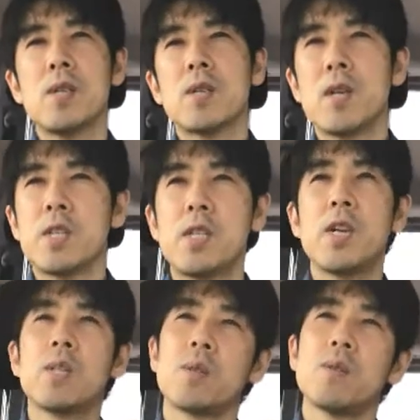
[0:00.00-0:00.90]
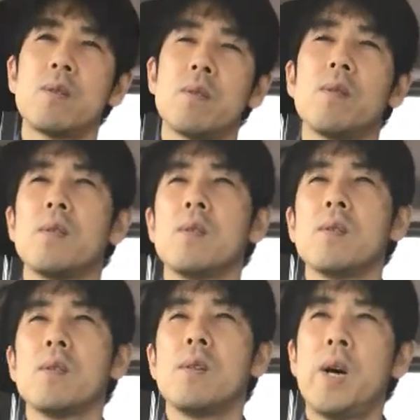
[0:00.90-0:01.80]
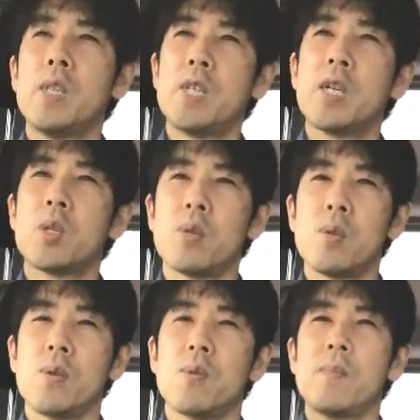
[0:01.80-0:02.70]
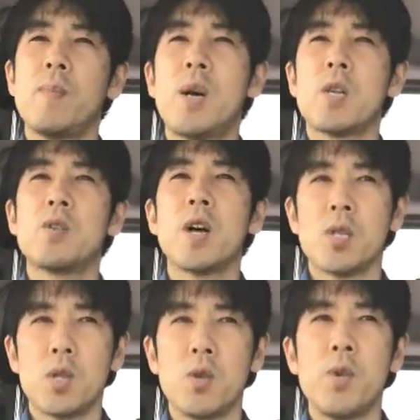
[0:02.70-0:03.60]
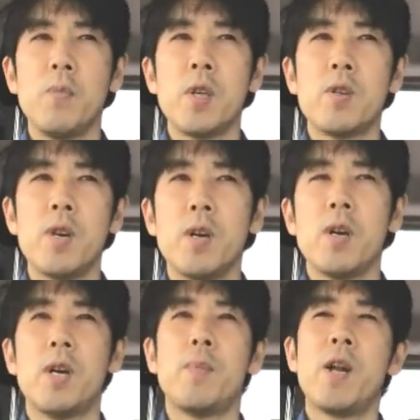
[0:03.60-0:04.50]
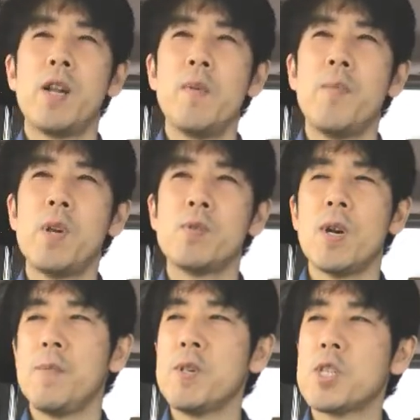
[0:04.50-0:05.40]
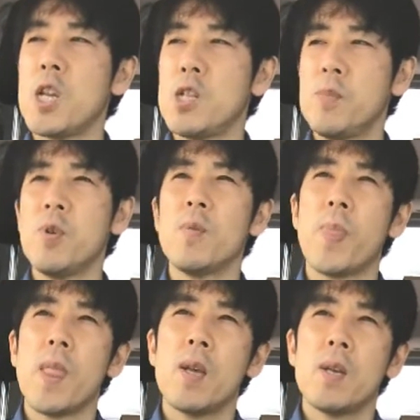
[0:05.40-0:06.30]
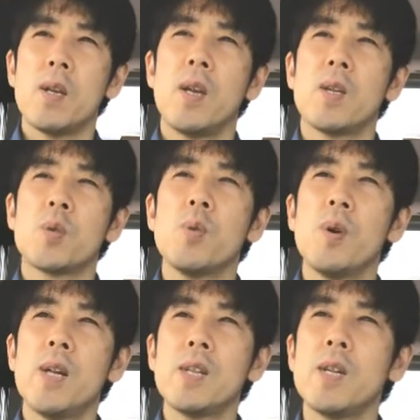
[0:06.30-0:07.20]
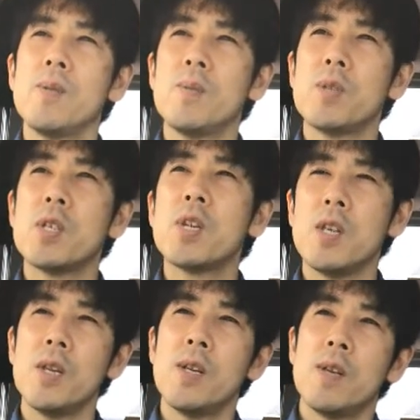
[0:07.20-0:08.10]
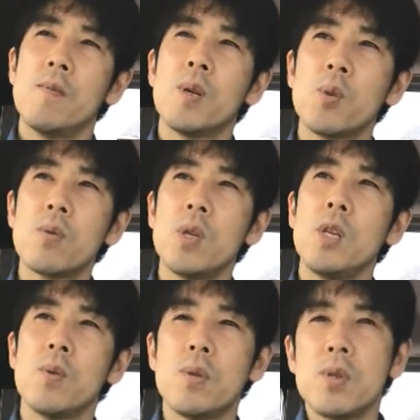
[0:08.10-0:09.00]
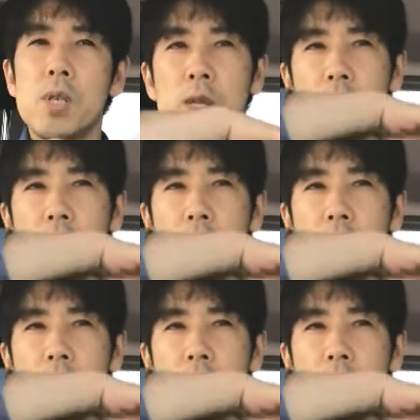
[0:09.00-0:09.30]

だから7月8月、まあ、9月オリンピック、えー、パラリンピックとありますけれども、えー、その辺りの時期は特に要注意だ